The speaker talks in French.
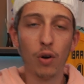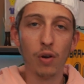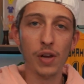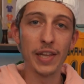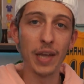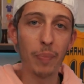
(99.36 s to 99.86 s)

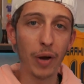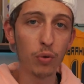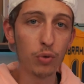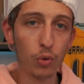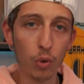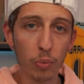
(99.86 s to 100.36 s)
euh, est
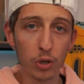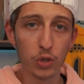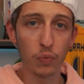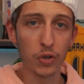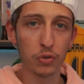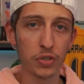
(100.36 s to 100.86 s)
apparu de nombreuses
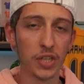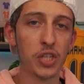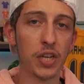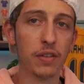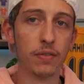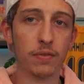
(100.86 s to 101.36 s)
fois sur cette
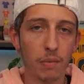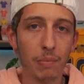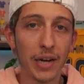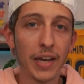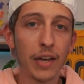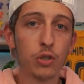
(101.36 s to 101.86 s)
chaîne,
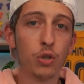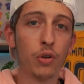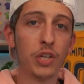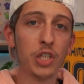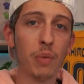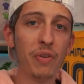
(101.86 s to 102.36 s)
malgré que je
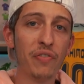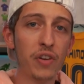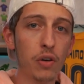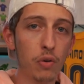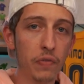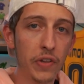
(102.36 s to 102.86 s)
n'en ai jamais
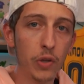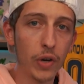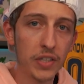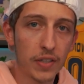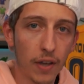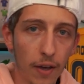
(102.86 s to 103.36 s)
fait une vidéo
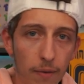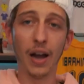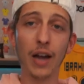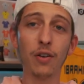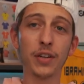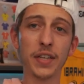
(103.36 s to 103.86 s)
attitrée.
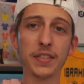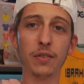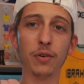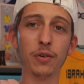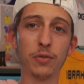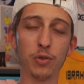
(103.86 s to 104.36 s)
Alors qu'est-ce
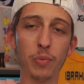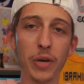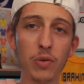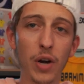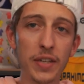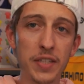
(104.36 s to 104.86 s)
que ce
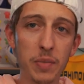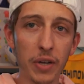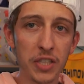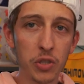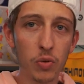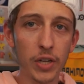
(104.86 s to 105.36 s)
maillot a de si
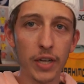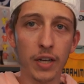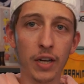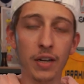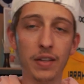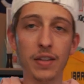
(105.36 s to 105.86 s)
particulier
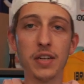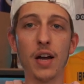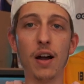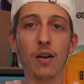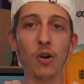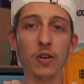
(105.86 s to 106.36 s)

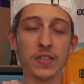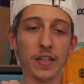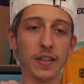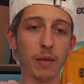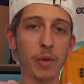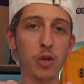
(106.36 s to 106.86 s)
Déjà, euh,
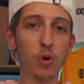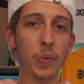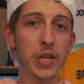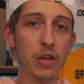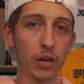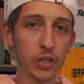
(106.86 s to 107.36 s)
c'est un maillot
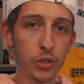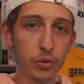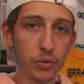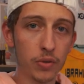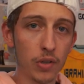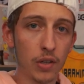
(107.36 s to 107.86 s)
player
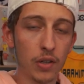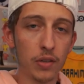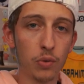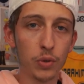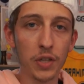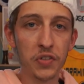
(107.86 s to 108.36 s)
issue,
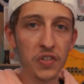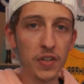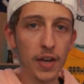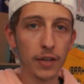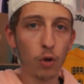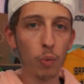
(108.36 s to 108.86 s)
donc
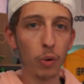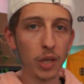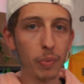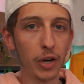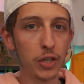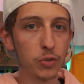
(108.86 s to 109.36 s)
destiné à être
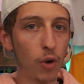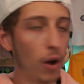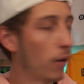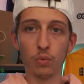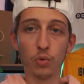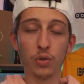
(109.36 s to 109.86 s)
porté par les
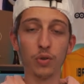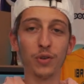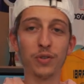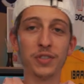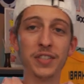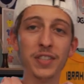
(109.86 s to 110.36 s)
joueurs. Donc
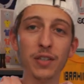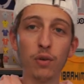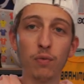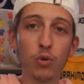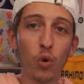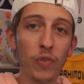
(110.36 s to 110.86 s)
euh, si euh,
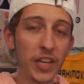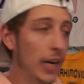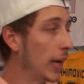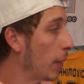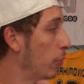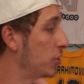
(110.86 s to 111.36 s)
vous trouvez qu'il
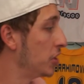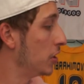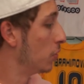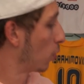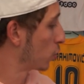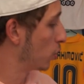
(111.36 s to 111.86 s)
a l'air petit,
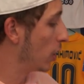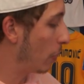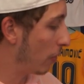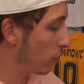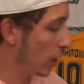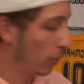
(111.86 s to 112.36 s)
non, je ne l'ai
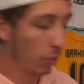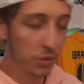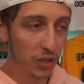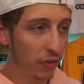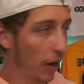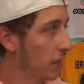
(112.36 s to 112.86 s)
pas volé à mon
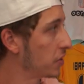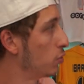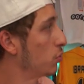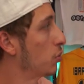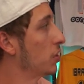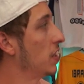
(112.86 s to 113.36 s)
petit frère, c'est
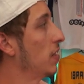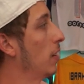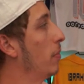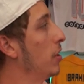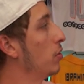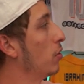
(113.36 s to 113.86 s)
juste que c'est un
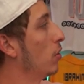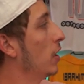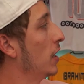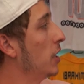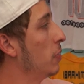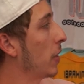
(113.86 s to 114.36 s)
maillot euh,
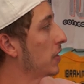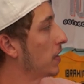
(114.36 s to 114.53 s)
hyper